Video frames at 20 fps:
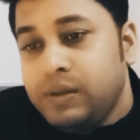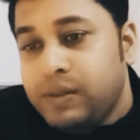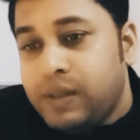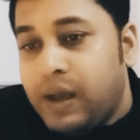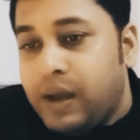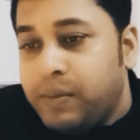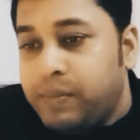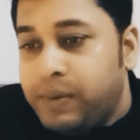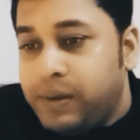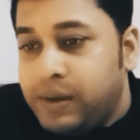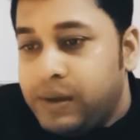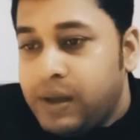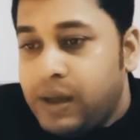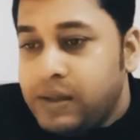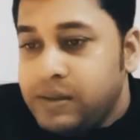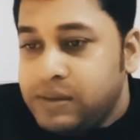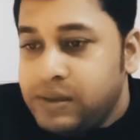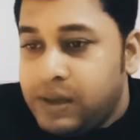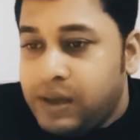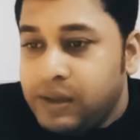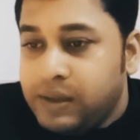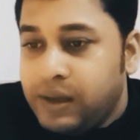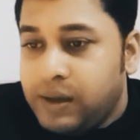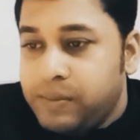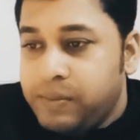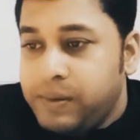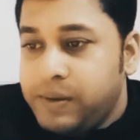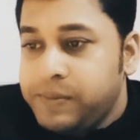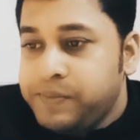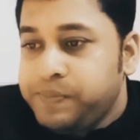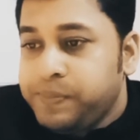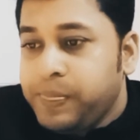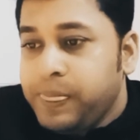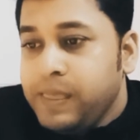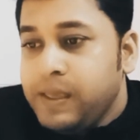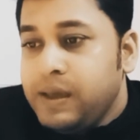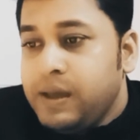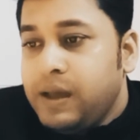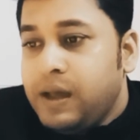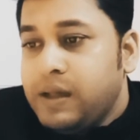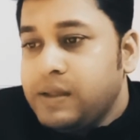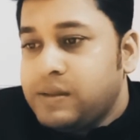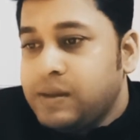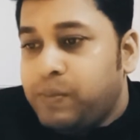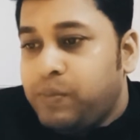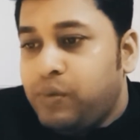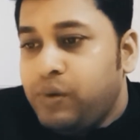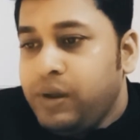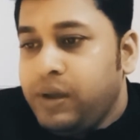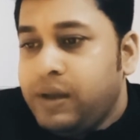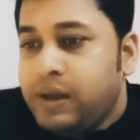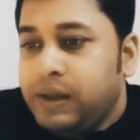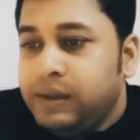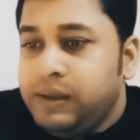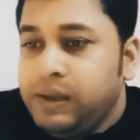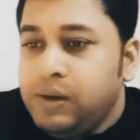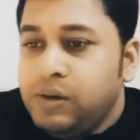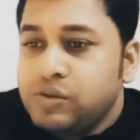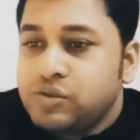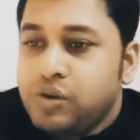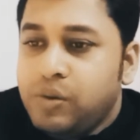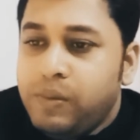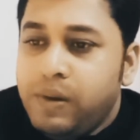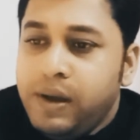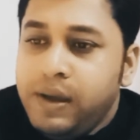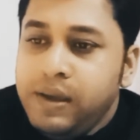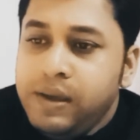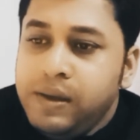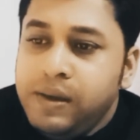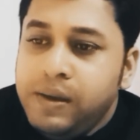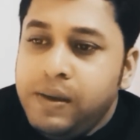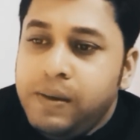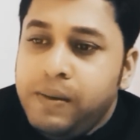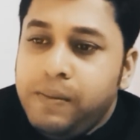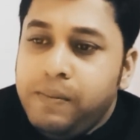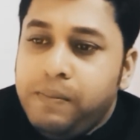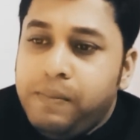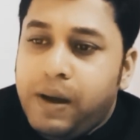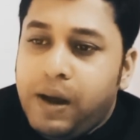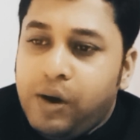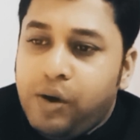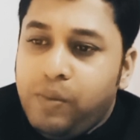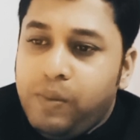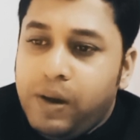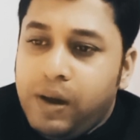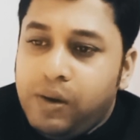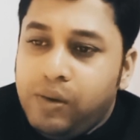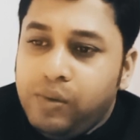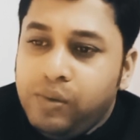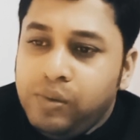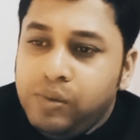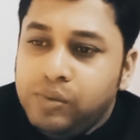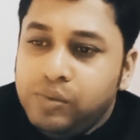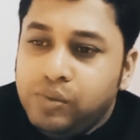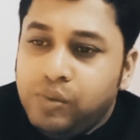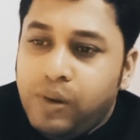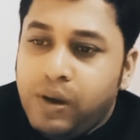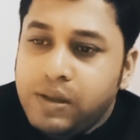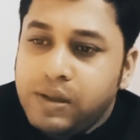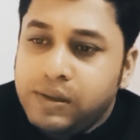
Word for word: থাকবে আর জিকে থাকবে আচ্ছা পরীক্ষা দিন সময় বারো বারো দু